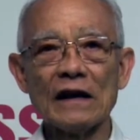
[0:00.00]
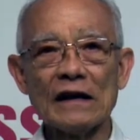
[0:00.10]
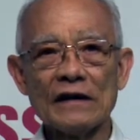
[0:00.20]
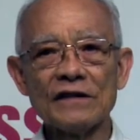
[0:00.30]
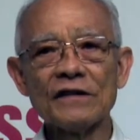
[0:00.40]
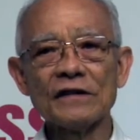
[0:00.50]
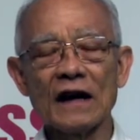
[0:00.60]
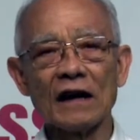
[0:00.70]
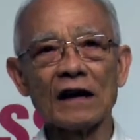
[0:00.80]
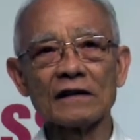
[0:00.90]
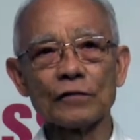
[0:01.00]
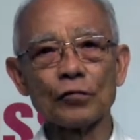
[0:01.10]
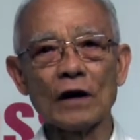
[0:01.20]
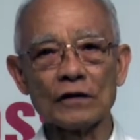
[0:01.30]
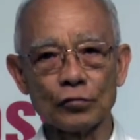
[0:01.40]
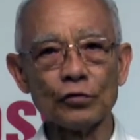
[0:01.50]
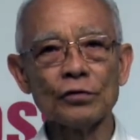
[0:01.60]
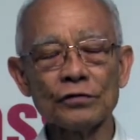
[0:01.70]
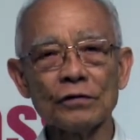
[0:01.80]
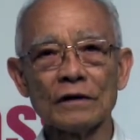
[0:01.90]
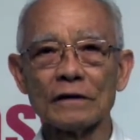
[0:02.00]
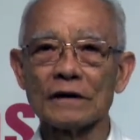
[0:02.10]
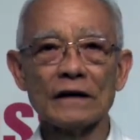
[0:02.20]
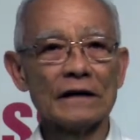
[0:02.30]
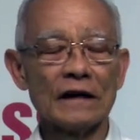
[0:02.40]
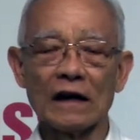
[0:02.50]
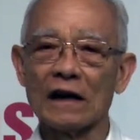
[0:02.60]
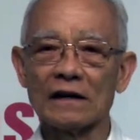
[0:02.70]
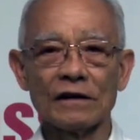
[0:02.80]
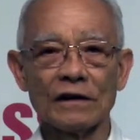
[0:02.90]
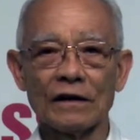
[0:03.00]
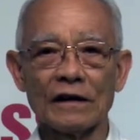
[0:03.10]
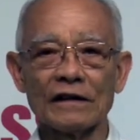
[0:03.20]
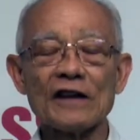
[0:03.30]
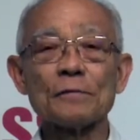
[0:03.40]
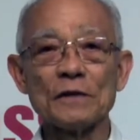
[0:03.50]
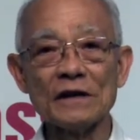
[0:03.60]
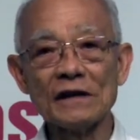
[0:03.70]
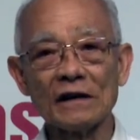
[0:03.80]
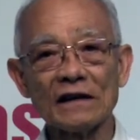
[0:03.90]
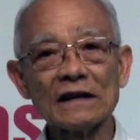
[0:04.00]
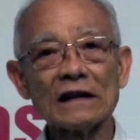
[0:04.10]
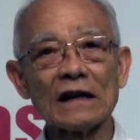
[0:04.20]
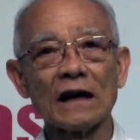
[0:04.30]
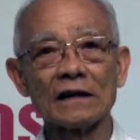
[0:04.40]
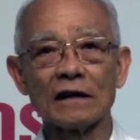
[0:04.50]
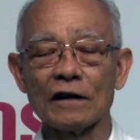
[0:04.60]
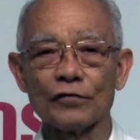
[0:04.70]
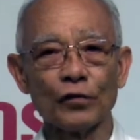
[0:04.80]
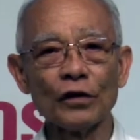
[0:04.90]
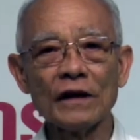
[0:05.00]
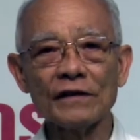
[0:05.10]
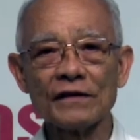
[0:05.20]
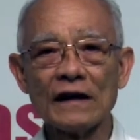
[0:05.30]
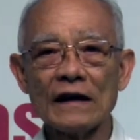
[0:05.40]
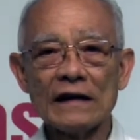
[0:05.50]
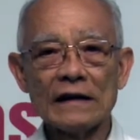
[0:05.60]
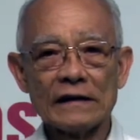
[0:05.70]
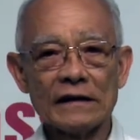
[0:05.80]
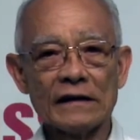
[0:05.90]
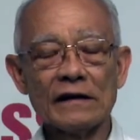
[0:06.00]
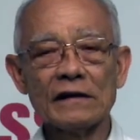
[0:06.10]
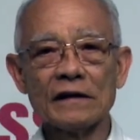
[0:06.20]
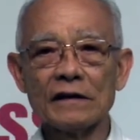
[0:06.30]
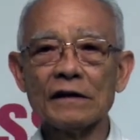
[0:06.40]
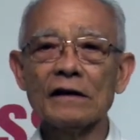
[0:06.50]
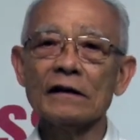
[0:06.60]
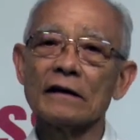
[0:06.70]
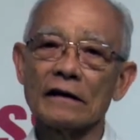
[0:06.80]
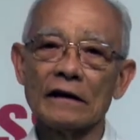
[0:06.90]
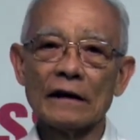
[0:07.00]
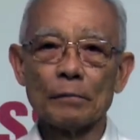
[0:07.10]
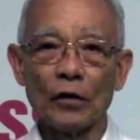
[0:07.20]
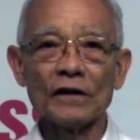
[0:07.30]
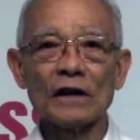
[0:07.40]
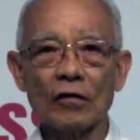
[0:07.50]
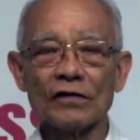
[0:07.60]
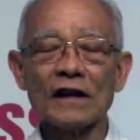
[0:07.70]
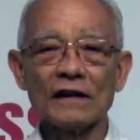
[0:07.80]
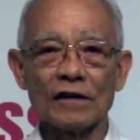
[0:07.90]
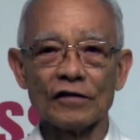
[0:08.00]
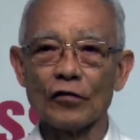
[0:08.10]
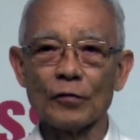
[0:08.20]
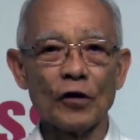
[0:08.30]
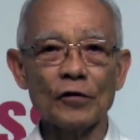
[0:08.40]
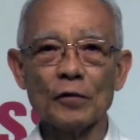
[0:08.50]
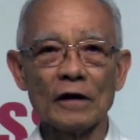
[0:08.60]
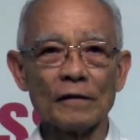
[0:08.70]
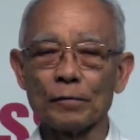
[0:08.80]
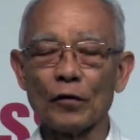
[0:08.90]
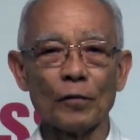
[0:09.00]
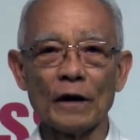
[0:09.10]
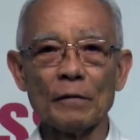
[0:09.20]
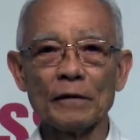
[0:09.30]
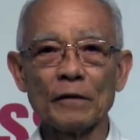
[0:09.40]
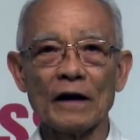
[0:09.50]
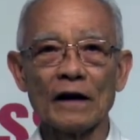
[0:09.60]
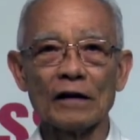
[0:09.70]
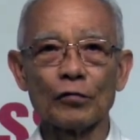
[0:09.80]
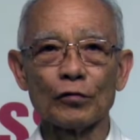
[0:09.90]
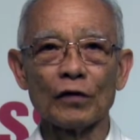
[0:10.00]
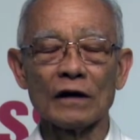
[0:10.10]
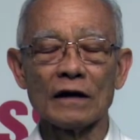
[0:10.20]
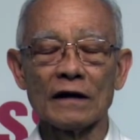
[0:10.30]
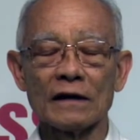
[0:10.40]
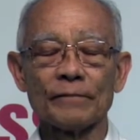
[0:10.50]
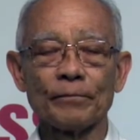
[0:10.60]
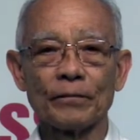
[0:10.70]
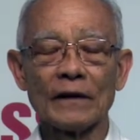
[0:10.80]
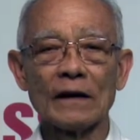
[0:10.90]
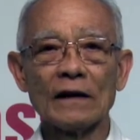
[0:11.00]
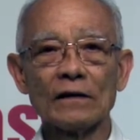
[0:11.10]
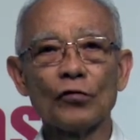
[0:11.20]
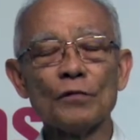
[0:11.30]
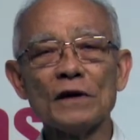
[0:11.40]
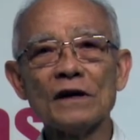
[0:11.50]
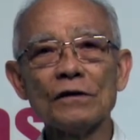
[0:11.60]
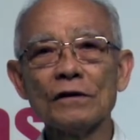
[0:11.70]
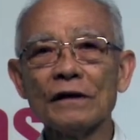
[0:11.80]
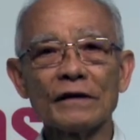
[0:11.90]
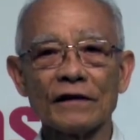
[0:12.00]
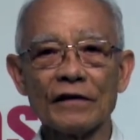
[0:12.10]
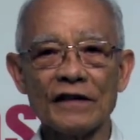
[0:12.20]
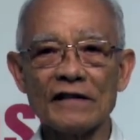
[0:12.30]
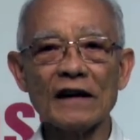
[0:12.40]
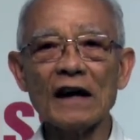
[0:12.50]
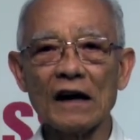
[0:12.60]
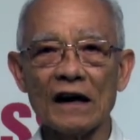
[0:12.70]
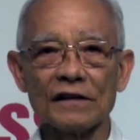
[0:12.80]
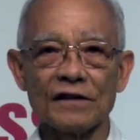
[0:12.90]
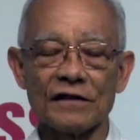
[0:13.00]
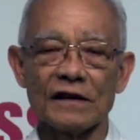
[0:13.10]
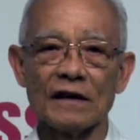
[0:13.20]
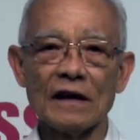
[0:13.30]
Existe lagarta do cartucho, e lagarta da, da espiga, né? lagarta das folhas, e que pode causar danos. São os maiores problemas para a cultura da, do milho é, são essas lagartas aí.